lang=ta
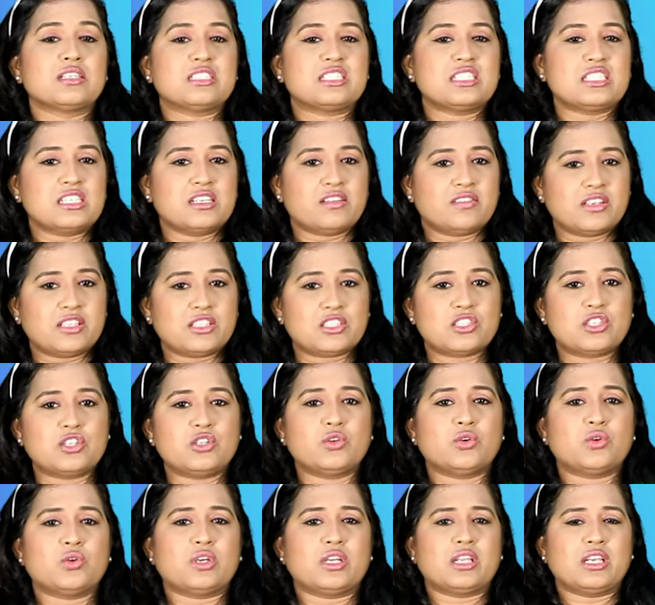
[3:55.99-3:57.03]
சின்ன
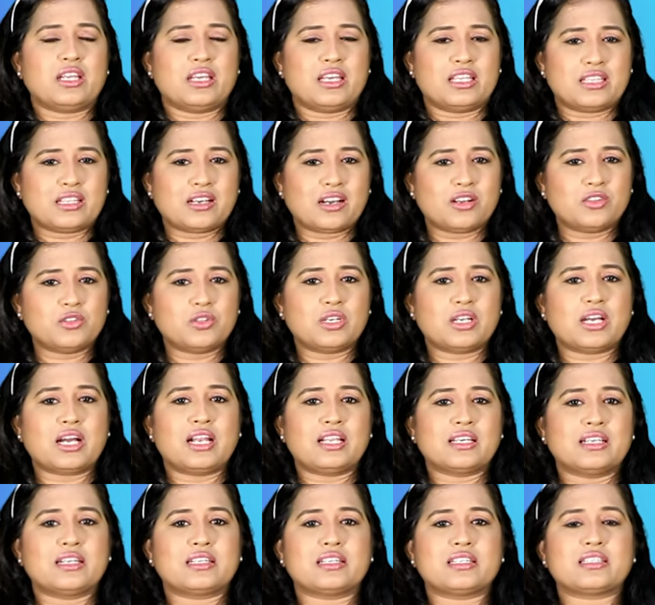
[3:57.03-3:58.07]
வயசுலேயோ இல்லை ஏதாவது ஒரு
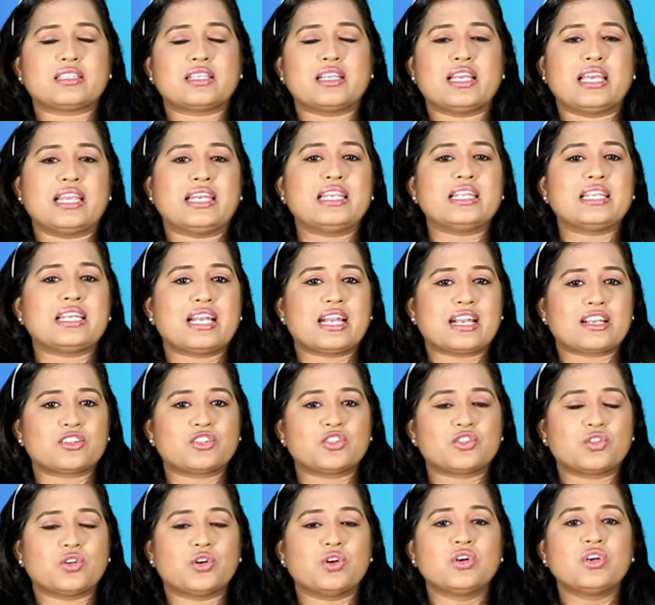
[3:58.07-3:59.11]
காலகட்டத்தில் என்ன
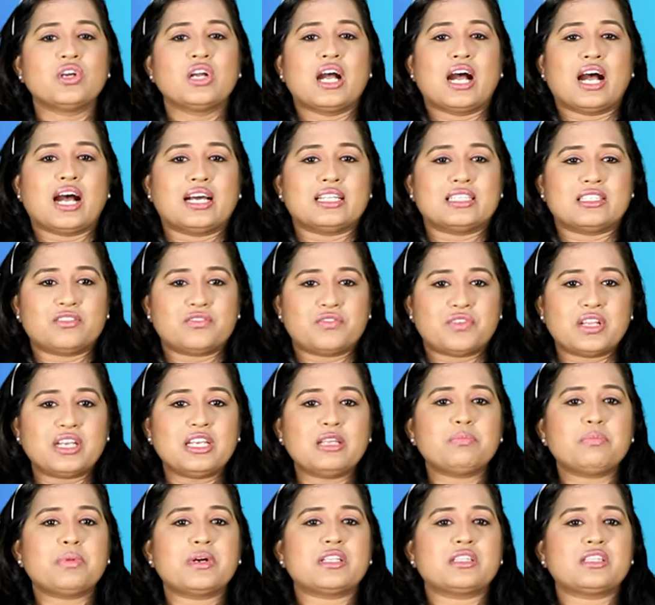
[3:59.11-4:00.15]
நடந்ததோ அதை
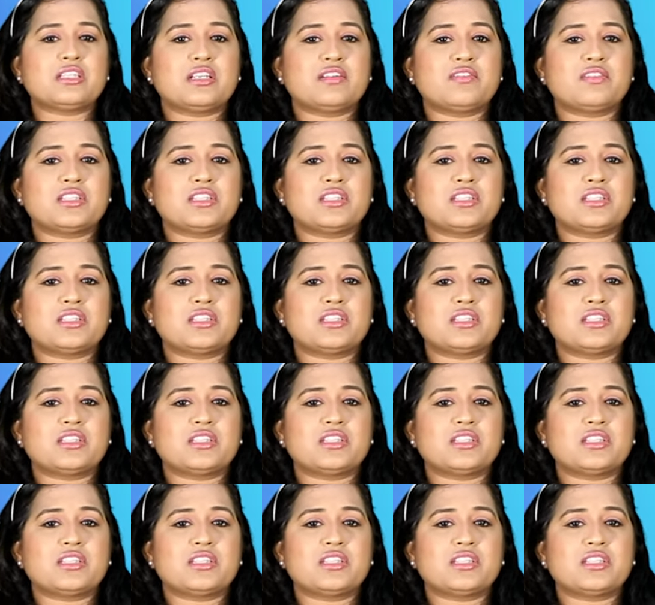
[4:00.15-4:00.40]
வெளிப்படுத்துகிற